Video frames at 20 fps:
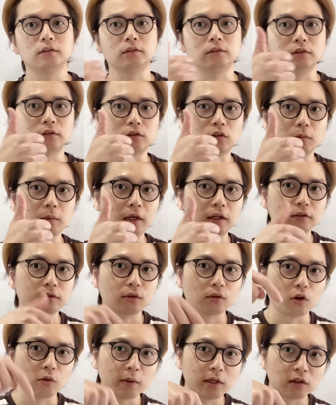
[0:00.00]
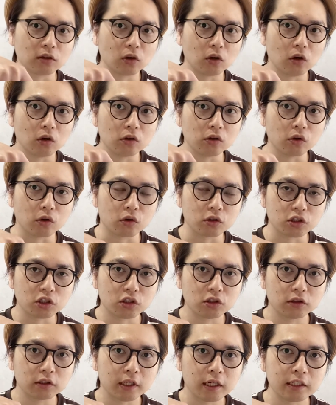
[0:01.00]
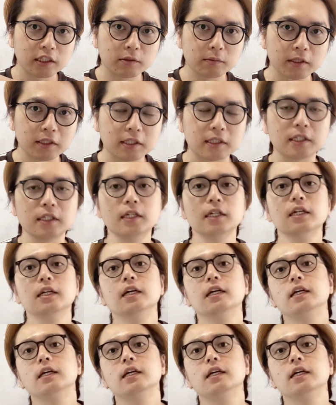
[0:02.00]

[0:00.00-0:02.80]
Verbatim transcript: グッドマークとコメントよろしくお願いします